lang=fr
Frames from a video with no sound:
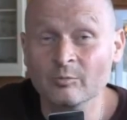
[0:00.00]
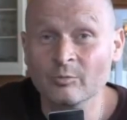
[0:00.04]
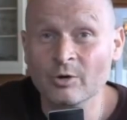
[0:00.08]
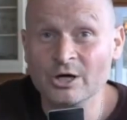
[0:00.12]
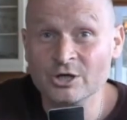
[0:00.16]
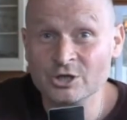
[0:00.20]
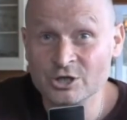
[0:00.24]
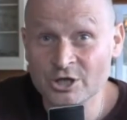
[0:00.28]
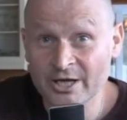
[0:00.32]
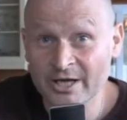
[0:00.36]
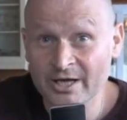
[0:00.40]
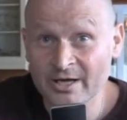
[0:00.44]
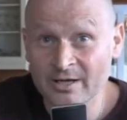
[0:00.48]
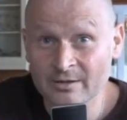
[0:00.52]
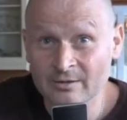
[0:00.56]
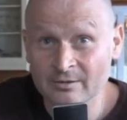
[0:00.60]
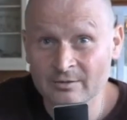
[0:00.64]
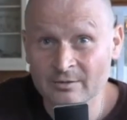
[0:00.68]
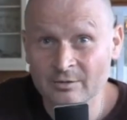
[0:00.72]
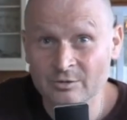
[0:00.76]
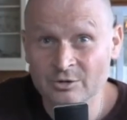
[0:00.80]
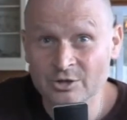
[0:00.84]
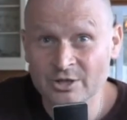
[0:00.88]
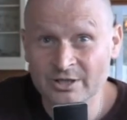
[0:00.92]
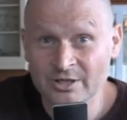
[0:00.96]
moins cher,
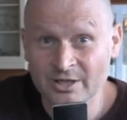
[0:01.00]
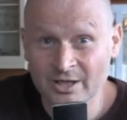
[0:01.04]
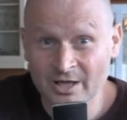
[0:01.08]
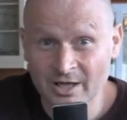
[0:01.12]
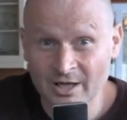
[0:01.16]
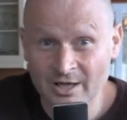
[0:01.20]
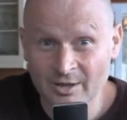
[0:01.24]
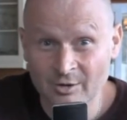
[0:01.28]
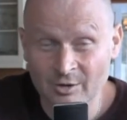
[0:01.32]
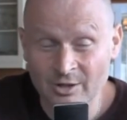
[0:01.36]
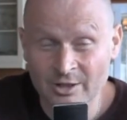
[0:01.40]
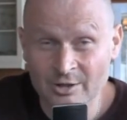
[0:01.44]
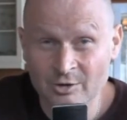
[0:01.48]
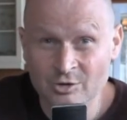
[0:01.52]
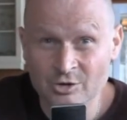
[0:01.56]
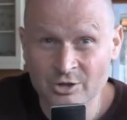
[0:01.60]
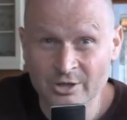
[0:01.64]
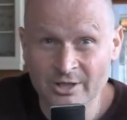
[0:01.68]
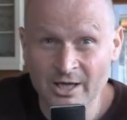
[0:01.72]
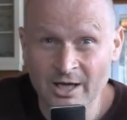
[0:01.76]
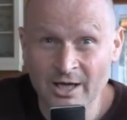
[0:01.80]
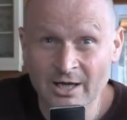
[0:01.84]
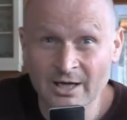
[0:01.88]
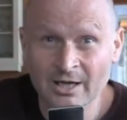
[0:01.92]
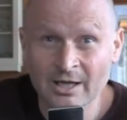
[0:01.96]
en, général, en règle
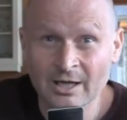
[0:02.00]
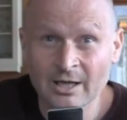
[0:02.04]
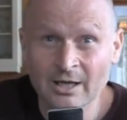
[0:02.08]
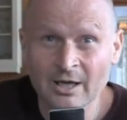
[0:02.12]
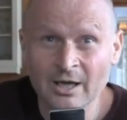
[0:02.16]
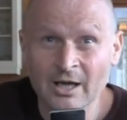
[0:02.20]
générale.